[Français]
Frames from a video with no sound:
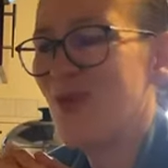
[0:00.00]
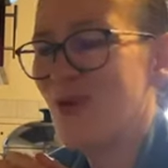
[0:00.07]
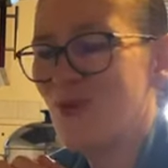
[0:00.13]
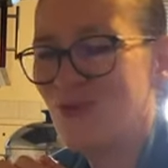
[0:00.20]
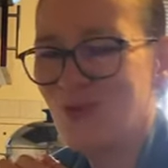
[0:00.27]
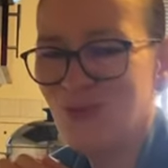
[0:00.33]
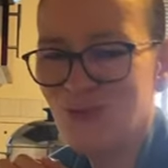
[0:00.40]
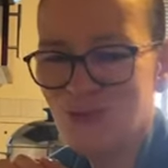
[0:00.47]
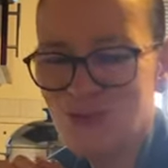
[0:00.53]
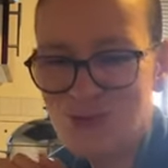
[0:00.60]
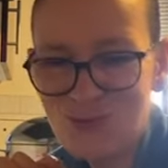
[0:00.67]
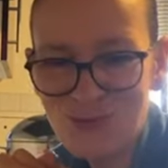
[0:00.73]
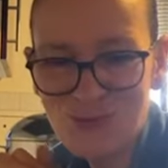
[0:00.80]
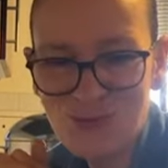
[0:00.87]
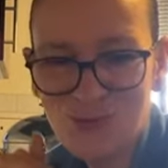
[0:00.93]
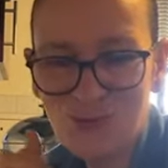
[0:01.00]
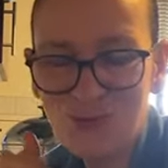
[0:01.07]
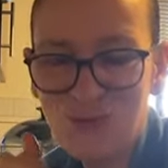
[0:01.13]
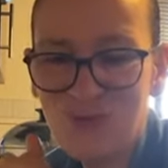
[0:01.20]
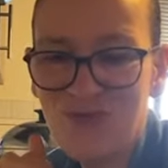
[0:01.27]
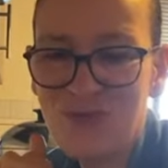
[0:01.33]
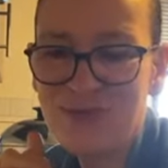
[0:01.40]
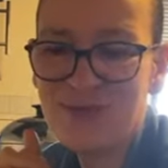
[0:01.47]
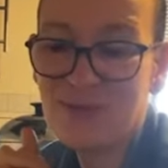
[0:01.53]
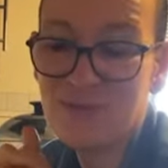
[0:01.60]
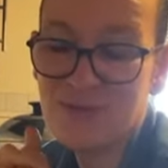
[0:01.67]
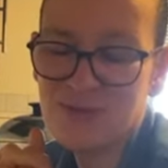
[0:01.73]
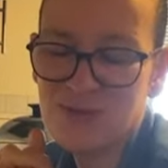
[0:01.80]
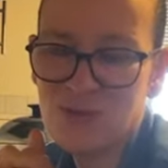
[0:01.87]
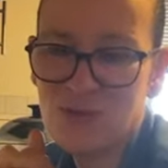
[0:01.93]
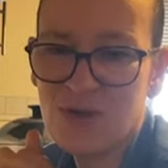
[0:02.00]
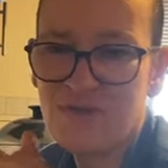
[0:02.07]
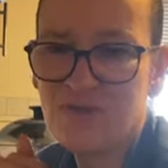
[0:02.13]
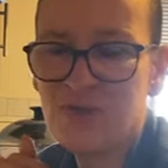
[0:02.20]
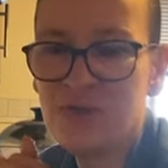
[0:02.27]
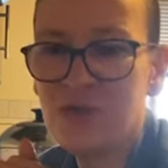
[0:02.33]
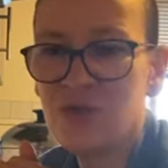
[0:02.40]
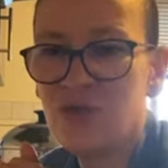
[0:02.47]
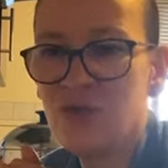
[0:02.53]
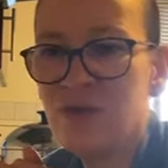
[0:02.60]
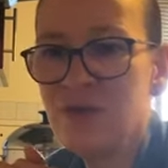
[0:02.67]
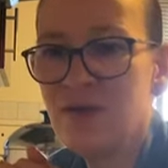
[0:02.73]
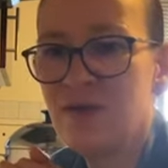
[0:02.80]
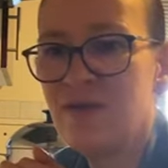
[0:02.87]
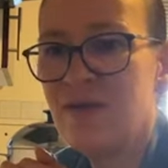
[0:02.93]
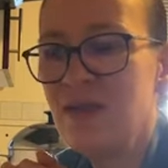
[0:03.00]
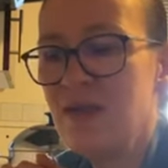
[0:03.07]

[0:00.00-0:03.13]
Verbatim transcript: dans de l'eau de source, dans de l'eau filtrée bien sûr avant de les cuire.